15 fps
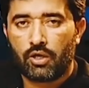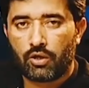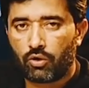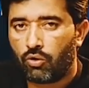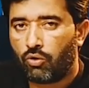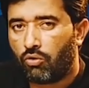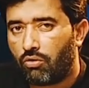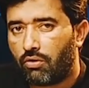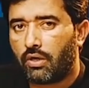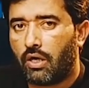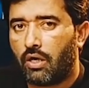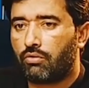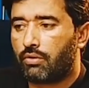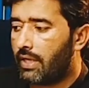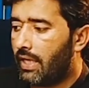नो
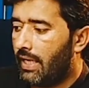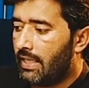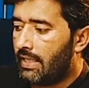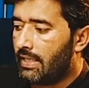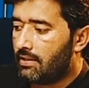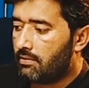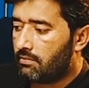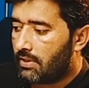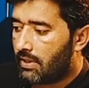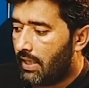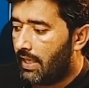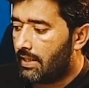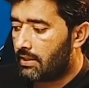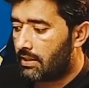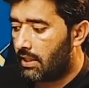डाउट के
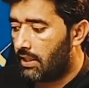सैज